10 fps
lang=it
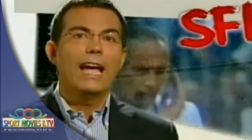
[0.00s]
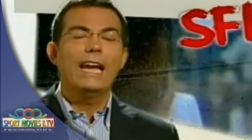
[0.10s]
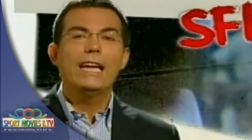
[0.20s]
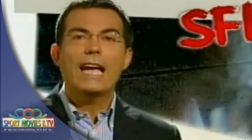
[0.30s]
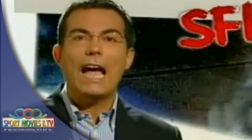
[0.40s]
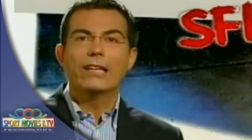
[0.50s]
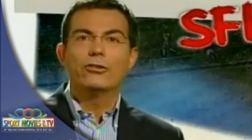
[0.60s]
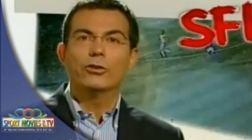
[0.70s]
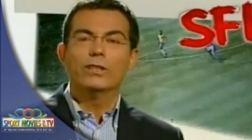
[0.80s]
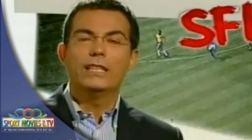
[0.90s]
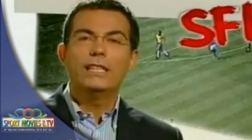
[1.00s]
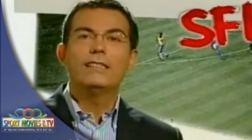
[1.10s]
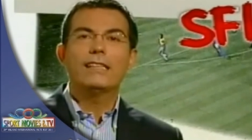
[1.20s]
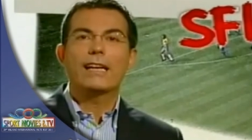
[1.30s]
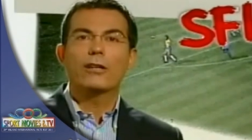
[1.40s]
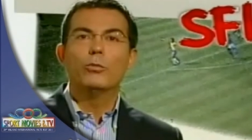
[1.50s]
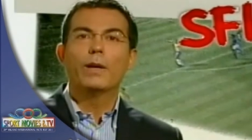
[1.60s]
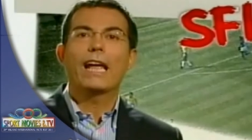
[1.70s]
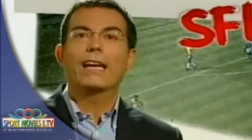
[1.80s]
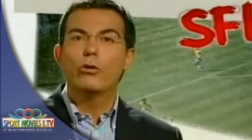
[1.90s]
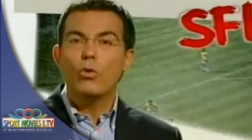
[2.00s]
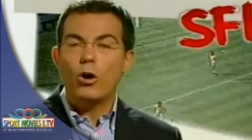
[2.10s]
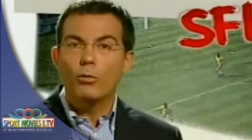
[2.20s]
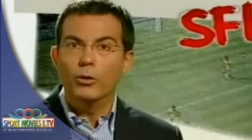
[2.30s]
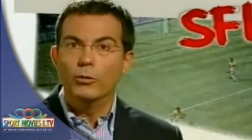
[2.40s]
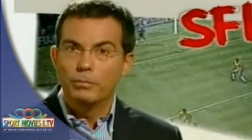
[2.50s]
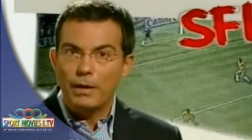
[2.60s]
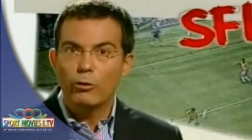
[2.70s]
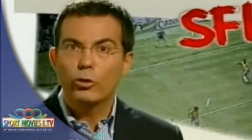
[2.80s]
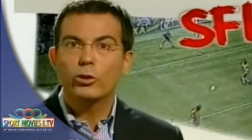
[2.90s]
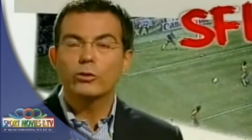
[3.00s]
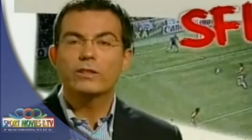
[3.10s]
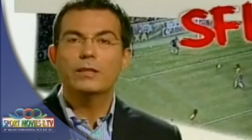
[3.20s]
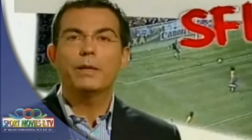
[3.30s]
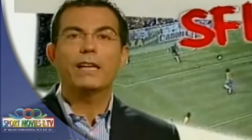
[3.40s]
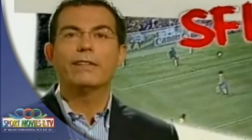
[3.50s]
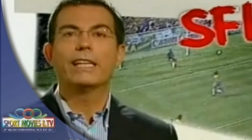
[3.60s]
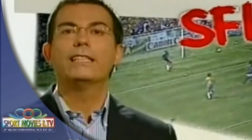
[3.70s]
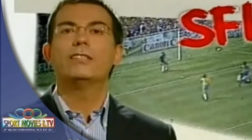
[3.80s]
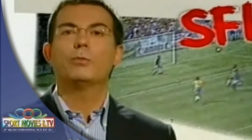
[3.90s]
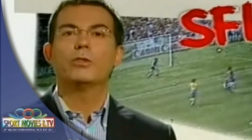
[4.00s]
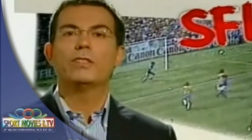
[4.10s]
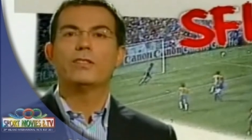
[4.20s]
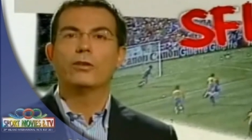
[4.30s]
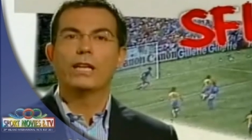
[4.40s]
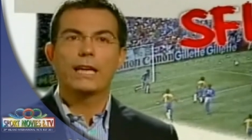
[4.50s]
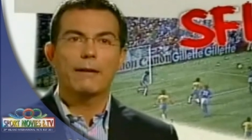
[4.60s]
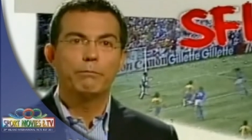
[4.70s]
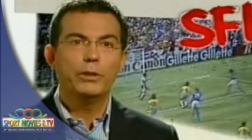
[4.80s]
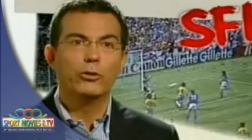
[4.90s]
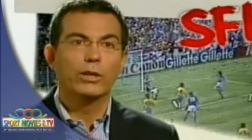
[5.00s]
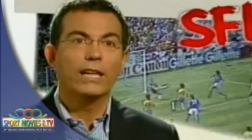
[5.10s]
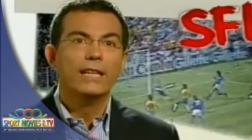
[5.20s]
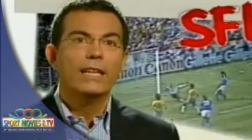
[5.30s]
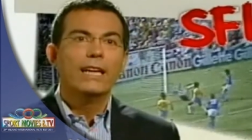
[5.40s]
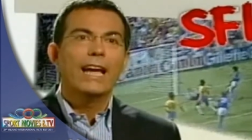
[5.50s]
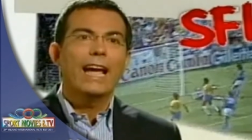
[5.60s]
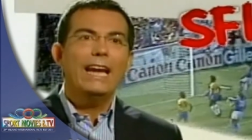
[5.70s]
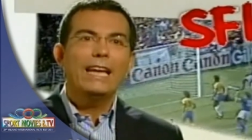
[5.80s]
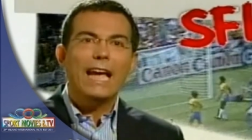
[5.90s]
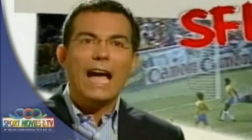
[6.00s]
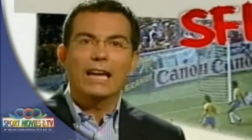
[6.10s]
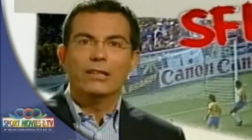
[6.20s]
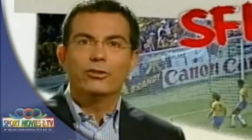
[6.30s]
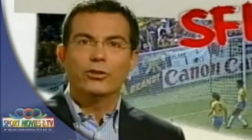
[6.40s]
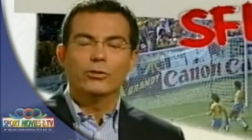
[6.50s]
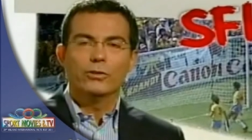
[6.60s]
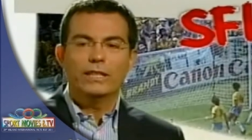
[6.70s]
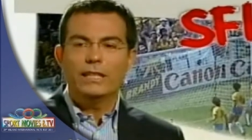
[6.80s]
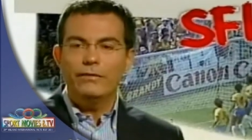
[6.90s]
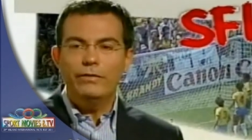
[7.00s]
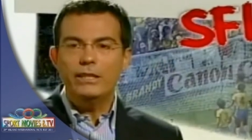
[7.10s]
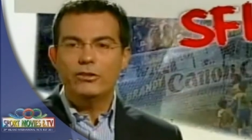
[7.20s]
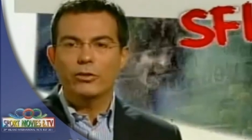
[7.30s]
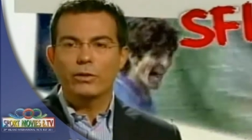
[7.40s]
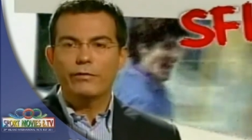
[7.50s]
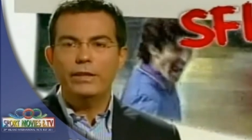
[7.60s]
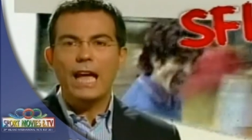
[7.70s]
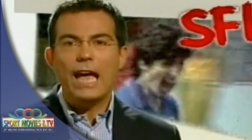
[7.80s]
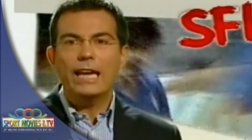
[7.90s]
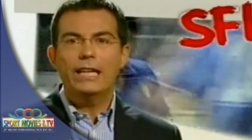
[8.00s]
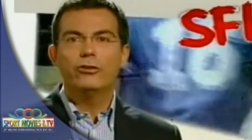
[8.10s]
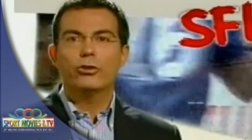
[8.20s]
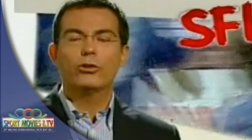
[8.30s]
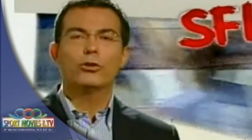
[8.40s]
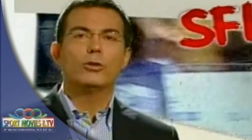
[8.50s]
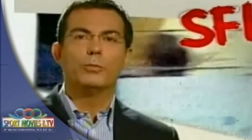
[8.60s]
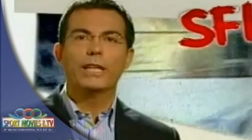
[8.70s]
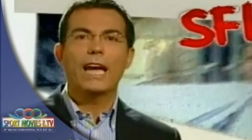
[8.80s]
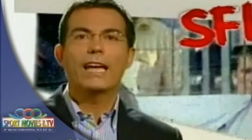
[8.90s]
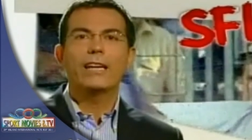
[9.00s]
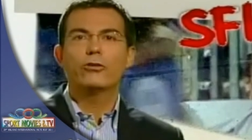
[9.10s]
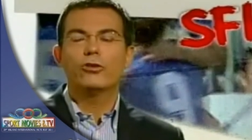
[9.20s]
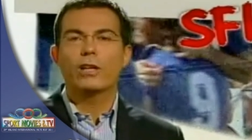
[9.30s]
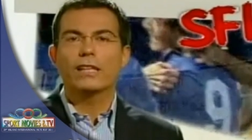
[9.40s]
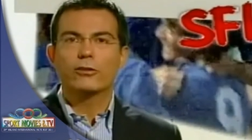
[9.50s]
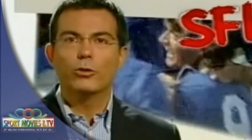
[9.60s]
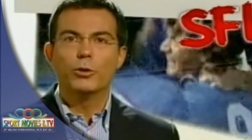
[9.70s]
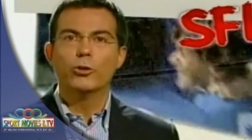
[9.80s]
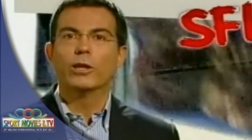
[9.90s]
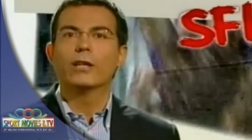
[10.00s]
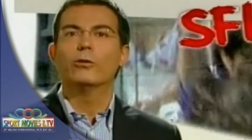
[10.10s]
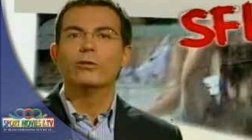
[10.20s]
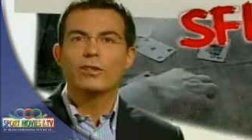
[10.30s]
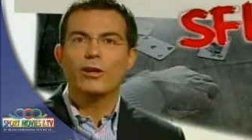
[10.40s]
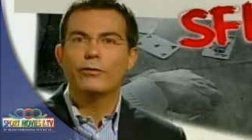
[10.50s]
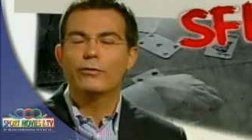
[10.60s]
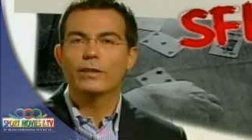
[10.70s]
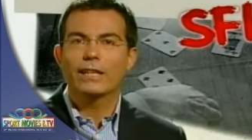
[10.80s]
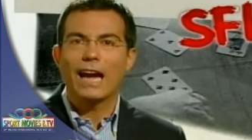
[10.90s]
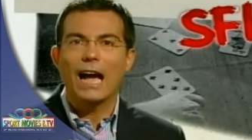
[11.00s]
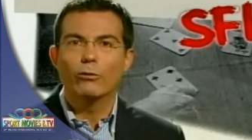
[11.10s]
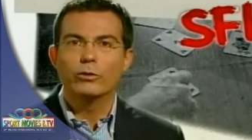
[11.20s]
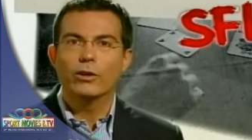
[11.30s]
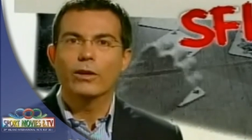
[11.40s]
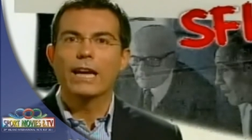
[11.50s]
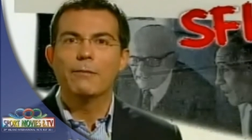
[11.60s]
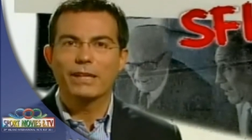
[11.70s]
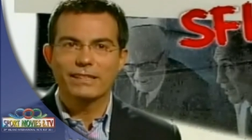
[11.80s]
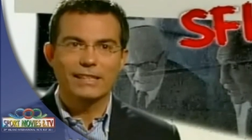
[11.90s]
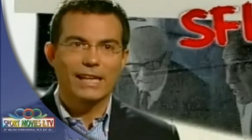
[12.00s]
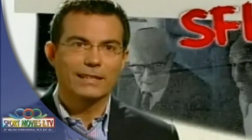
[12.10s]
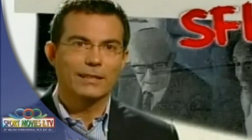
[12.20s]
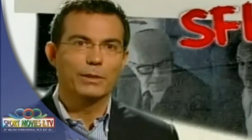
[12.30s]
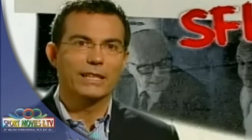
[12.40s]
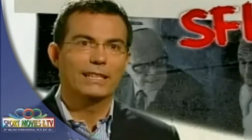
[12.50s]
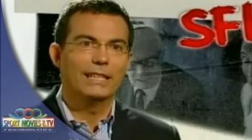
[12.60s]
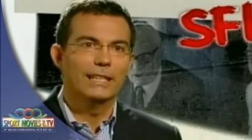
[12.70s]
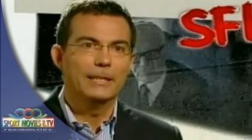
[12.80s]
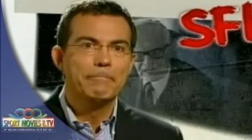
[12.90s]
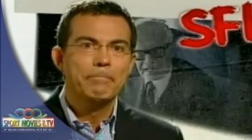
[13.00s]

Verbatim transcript: e il calcio di chi sa recuperare l'uomo, Paolo Rossi, per avere a disposizione il campione e il calcio di chi vince una finale il giorno dopo in aereo gioca a Scopone con Zoff, Causio e il presidente Pertini.